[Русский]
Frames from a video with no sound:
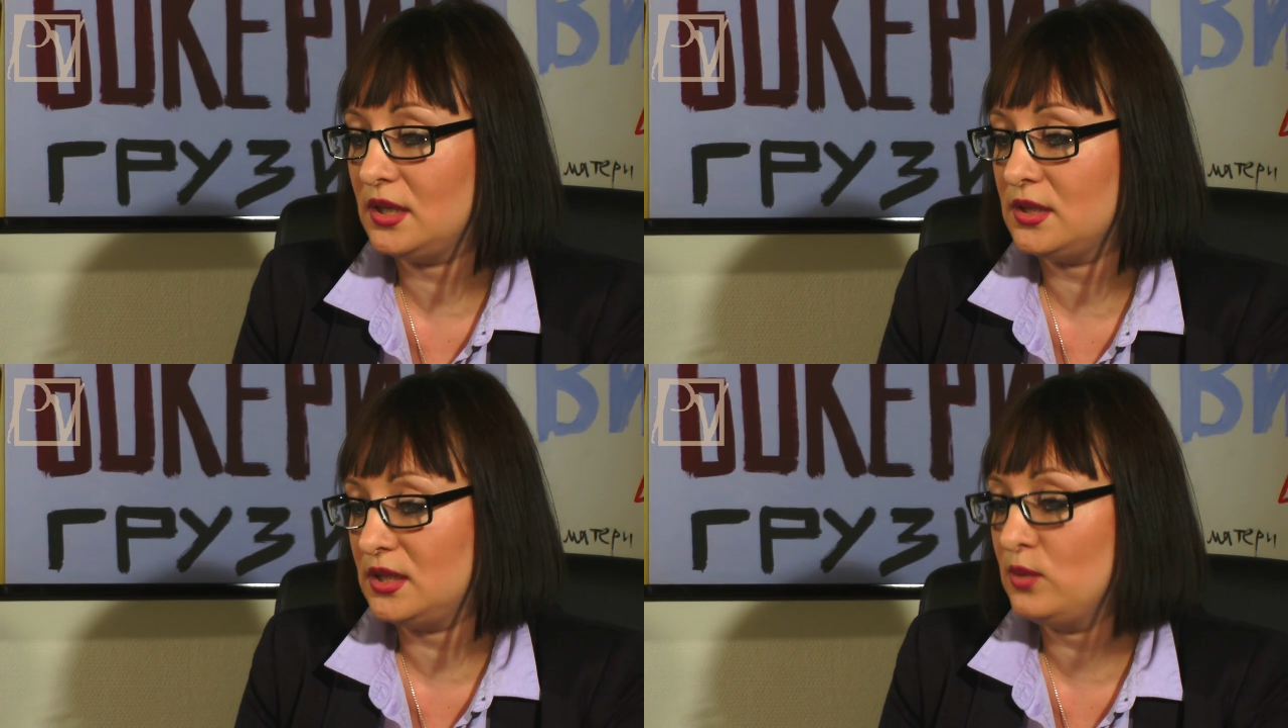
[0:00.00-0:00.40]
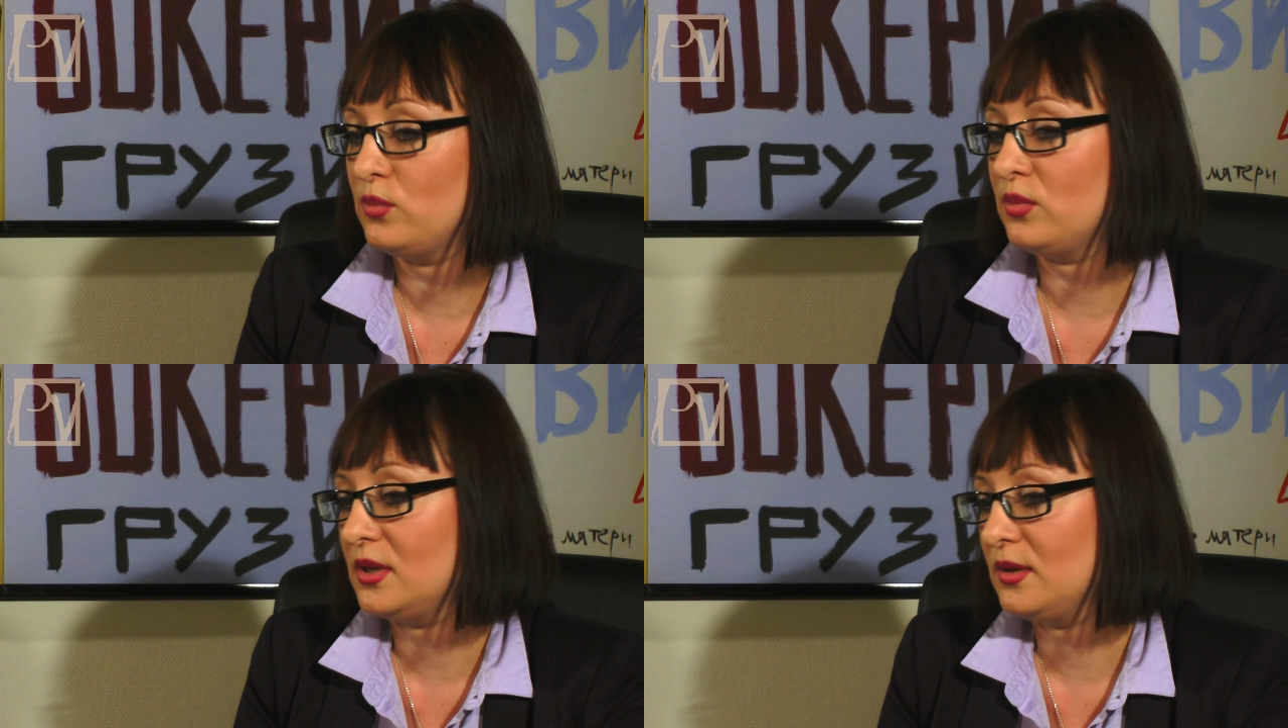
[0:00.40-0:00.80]
и с
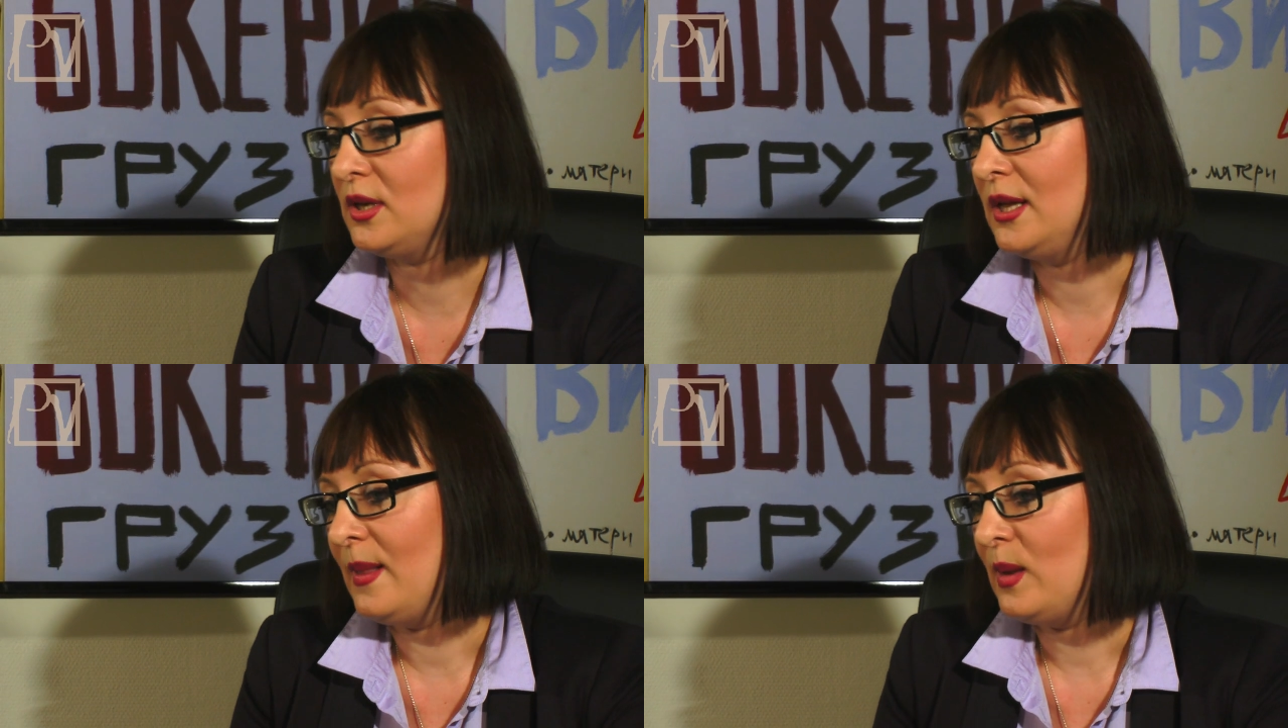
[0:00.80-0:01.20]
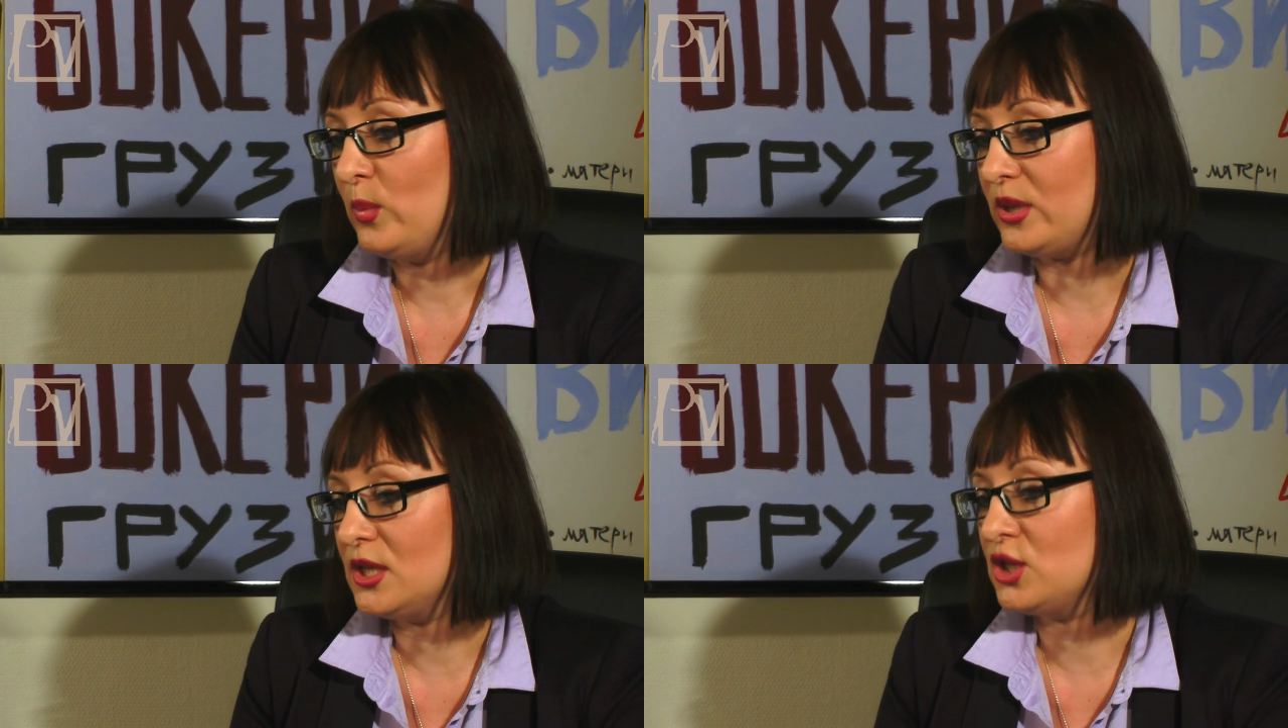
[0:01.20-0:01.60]
ним а,
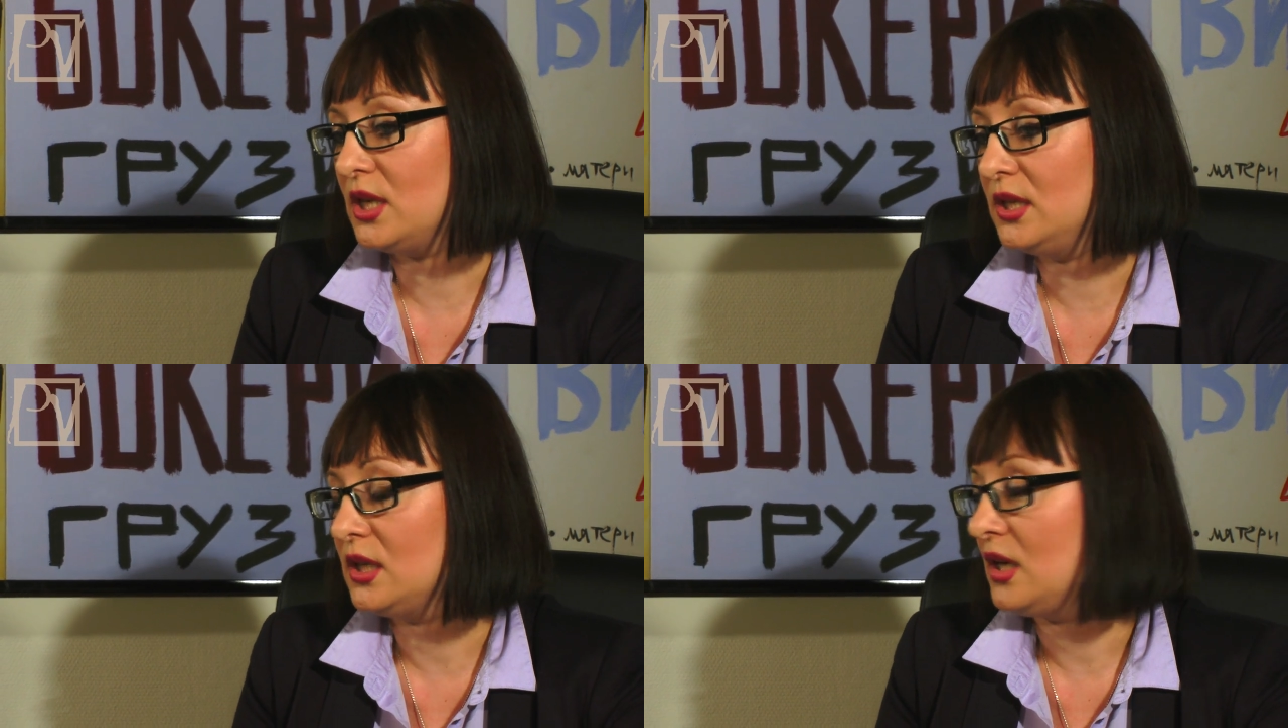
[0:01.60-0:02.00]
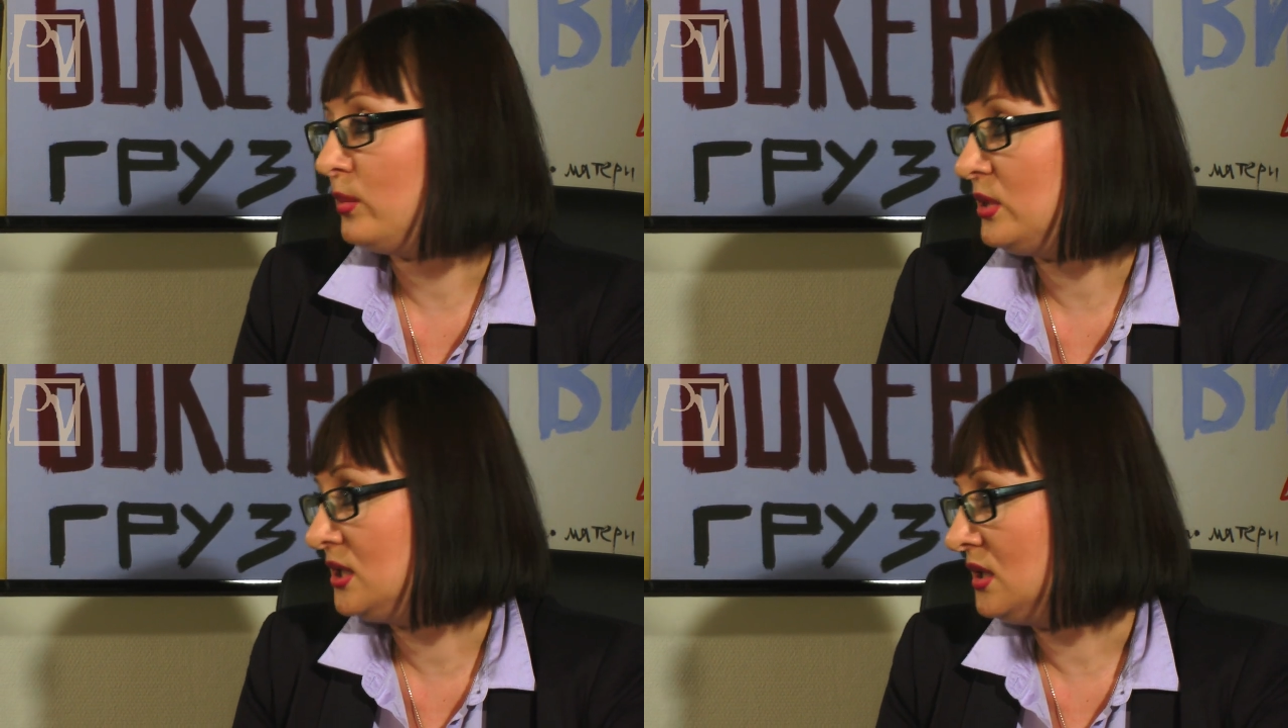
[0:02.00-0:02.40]
произошла некая
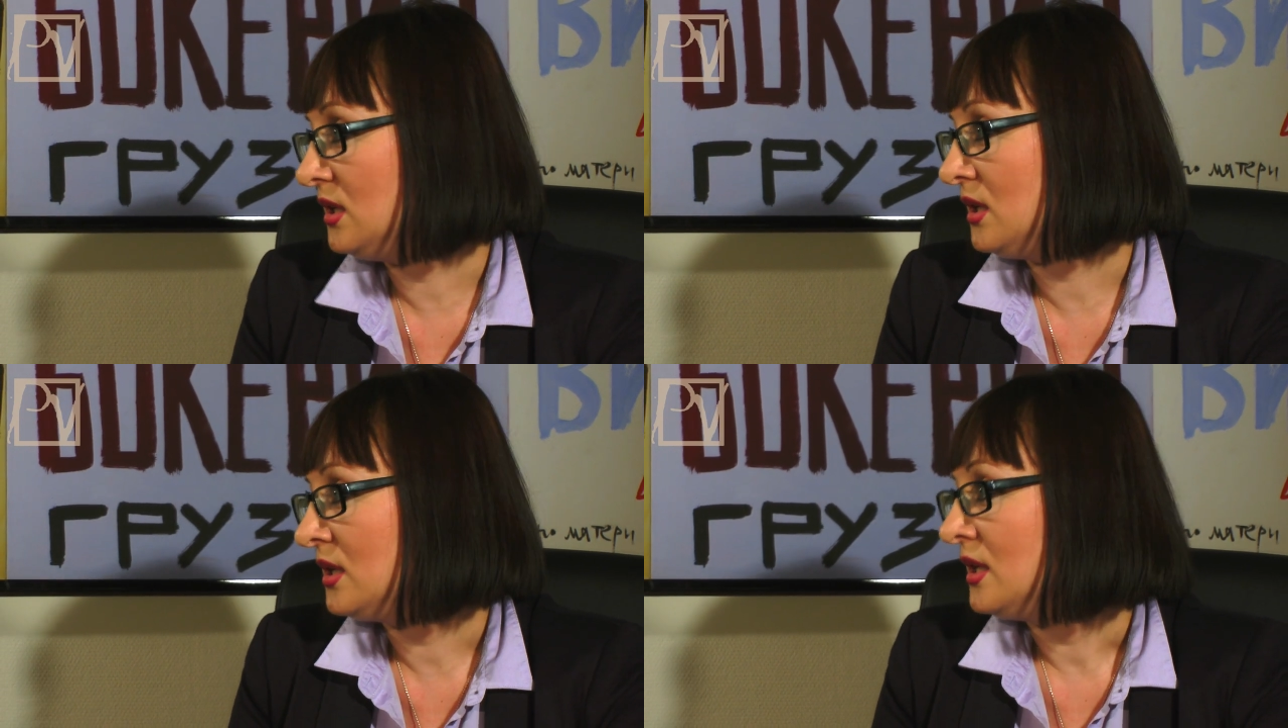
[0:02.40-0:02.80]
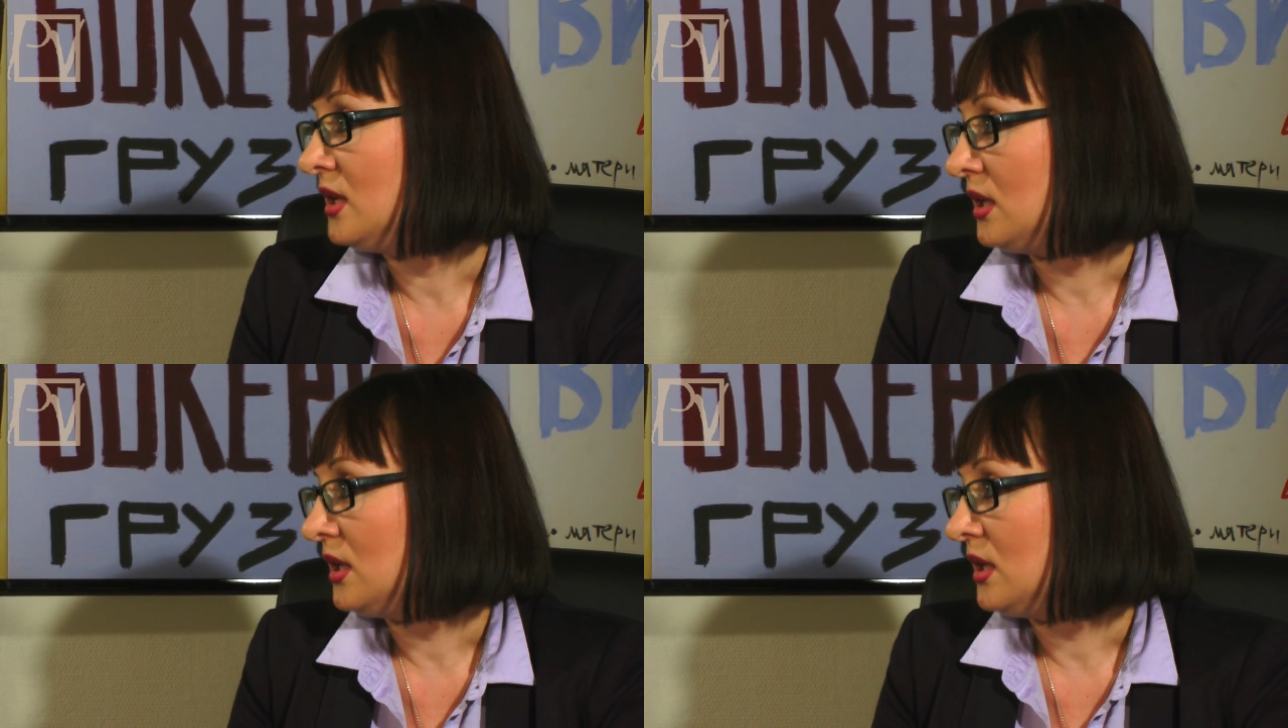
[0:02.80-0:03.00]
беседа